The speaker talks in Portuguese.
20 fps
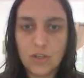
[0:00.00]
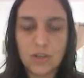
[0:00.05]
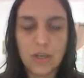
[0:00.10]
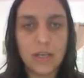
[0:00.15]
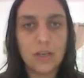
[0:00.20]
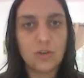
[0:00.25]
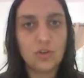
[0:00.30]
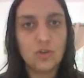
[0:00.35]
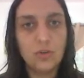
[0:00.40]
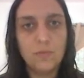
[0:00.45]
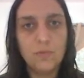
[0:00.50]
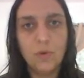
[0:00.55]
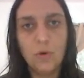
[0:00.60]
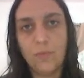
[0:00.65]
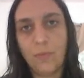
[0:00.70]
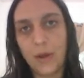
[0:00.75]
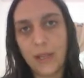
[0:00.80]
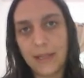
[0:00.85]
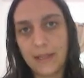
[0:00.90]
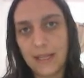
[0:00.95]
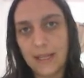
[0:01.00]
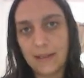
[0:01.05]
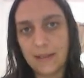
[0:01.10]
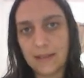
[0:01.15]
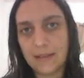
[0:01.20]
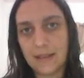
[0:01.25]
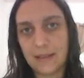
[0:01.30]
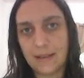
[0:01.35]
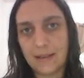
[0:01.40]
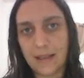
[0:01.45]
isso aí subiu para
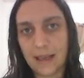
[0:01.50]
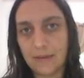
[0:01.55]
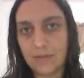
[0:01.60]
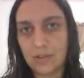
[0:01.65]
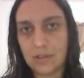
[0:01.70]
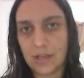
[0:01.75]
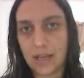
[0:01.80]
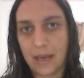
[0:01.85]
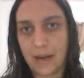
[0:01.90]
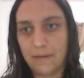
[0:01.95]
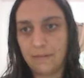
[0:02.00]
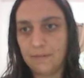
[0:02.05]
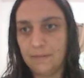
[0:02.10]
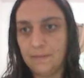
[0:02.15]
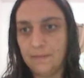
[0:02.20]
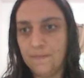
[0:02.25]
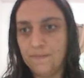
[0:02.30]
80 centavos, cara.